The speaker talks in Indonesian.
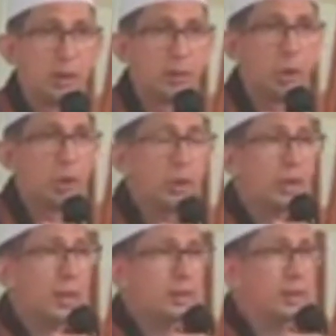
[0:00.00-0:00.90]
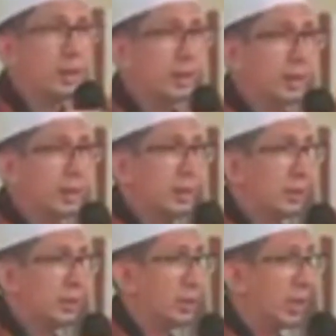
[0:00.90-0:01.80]
Beliau di saat-saat
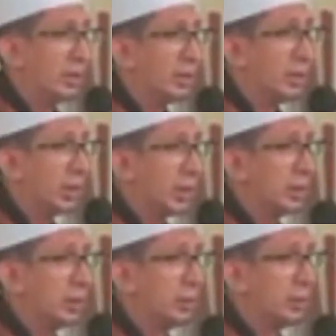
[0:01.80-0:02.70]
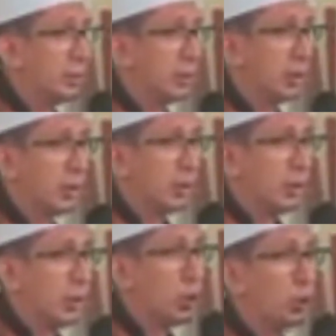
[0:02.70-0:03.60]
kritis sangat sakit
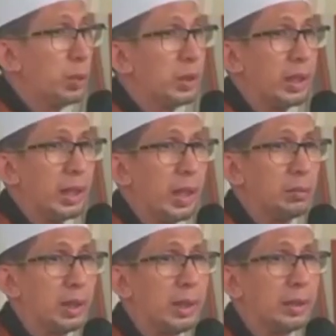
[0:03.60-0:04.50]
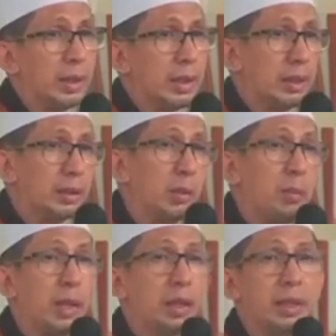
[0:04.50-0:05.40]
beliau berteriak mengatakan
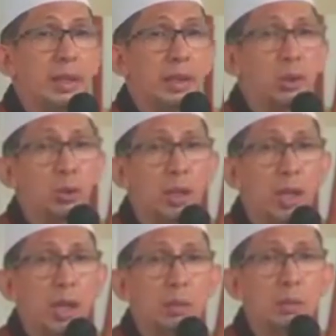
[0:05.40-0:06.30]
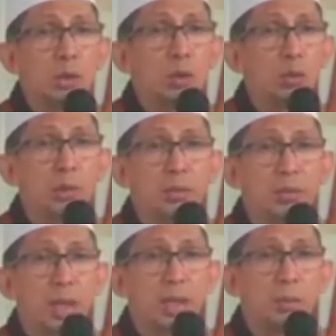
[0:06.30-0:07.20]
memanggil datunya Habibie habib Idrus bin
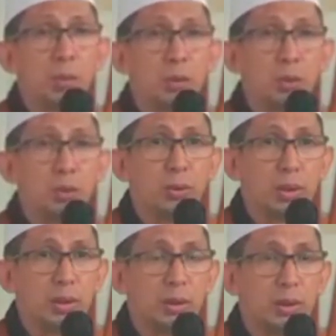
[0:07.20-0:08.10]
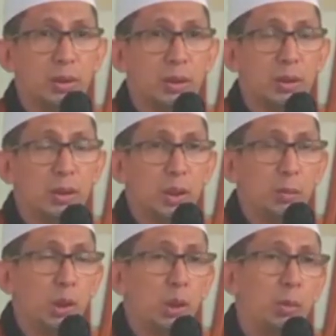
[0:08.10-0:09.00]
Salim Al-Jufri.
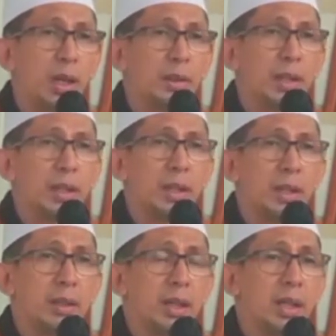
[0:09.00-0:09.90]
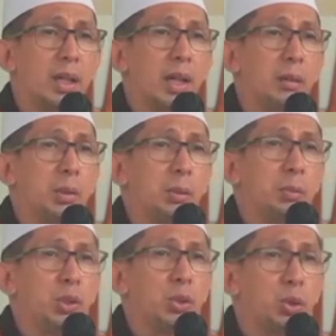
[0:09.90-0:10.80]
Beliau mengatakan ya Habib
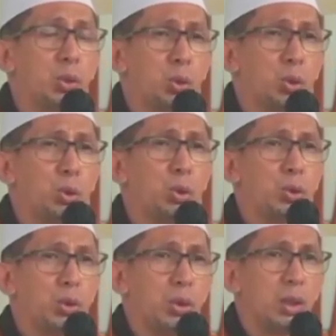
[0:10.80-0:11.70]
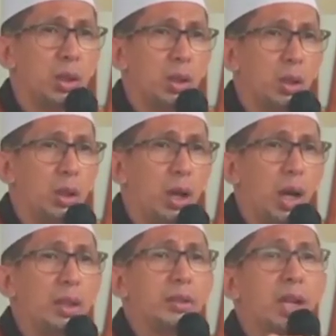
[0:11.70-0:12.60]
Idrus
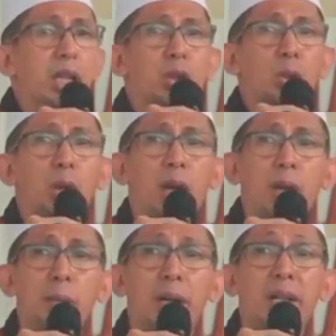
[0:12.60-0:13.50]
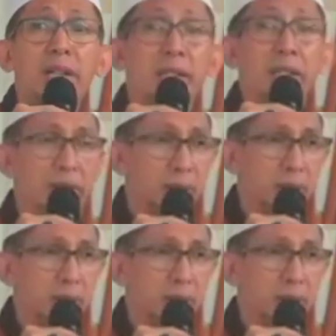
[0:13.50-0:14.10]
adaitul amanah